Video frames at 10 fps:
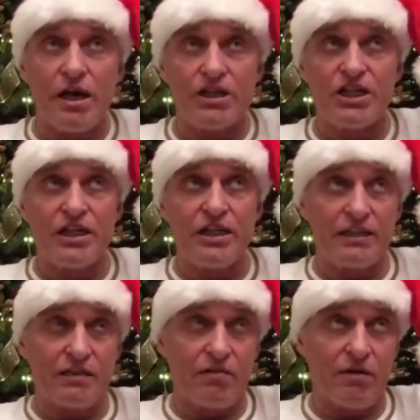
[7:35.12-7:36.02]
решение
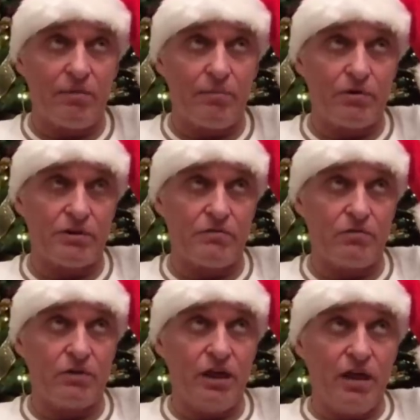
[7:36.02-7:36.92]
этого вопроса.
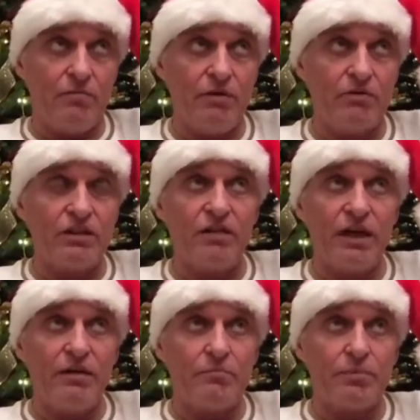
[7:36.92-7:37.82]
Вот. Мы вот
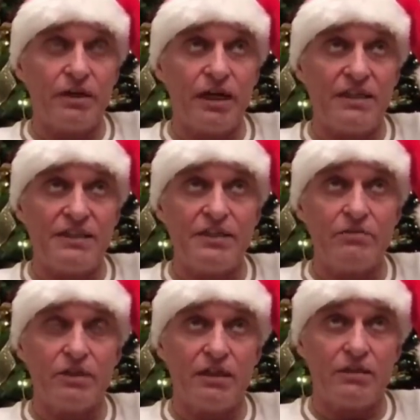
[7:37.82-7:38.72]
говорим про
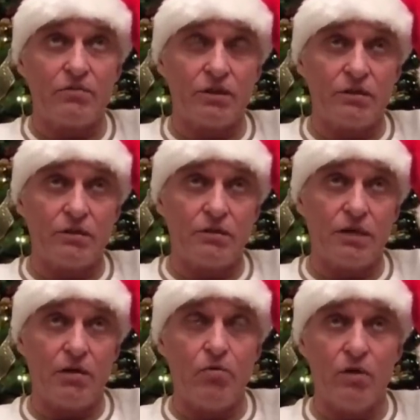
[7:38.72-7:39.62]
Россию, да, так вот э,
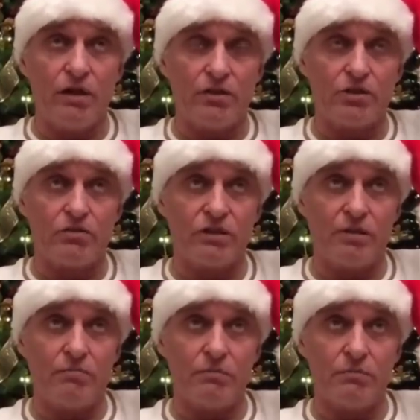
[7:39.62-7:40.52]
огульно, что
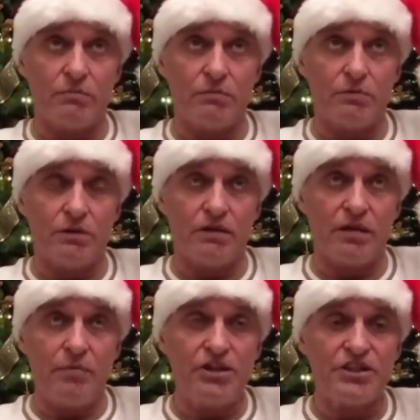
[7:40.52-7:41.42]
там
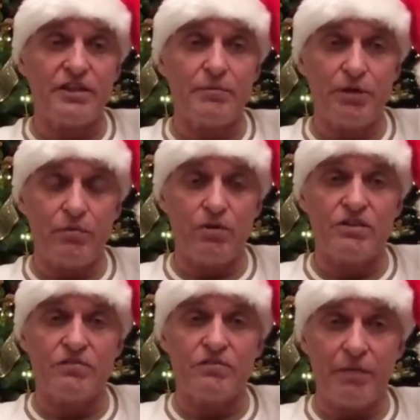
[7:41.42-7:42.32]
экономические
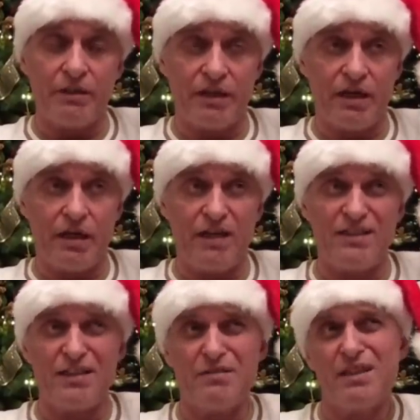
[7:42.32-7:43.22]
переводятся в криминальные. Да. А
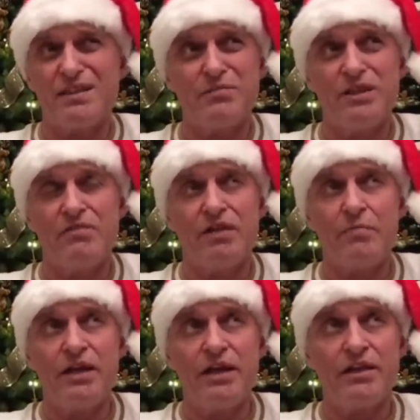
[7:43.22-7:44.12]
здесь, на самом деле, в
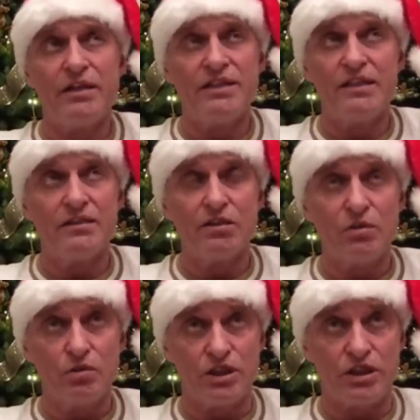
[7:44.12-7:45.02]
Америке не сильно-то
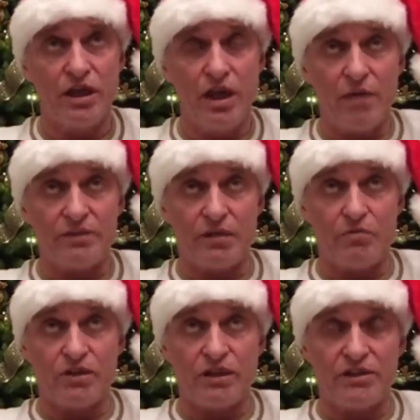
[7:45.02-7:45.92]
лучше,
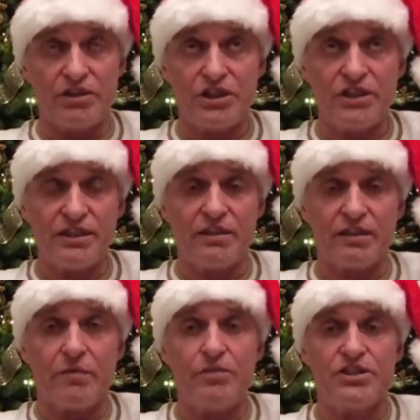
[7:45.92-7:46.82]
потому что это чисто
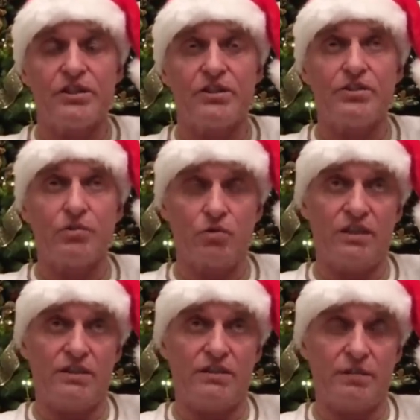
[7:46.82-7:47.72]
экономическая
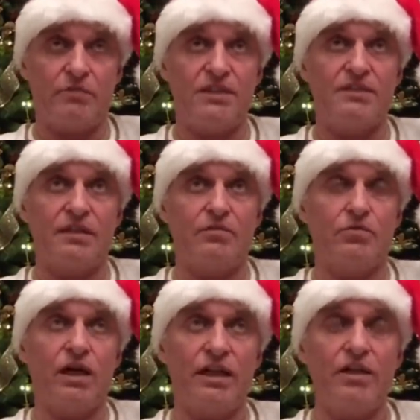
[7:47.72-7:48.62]
ситуация. Там, да, с налог...
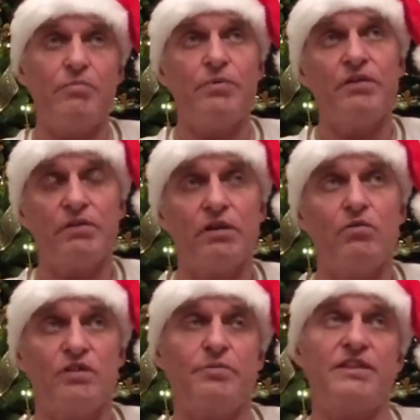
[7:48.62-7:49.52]
Но они ее
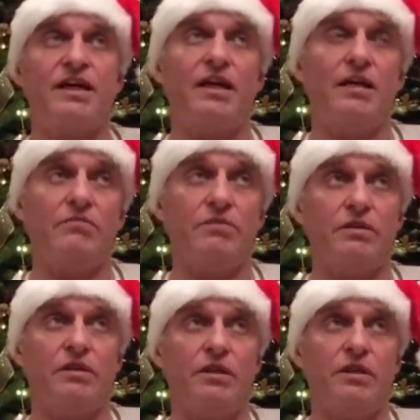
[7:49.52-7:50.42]
перевернули специально в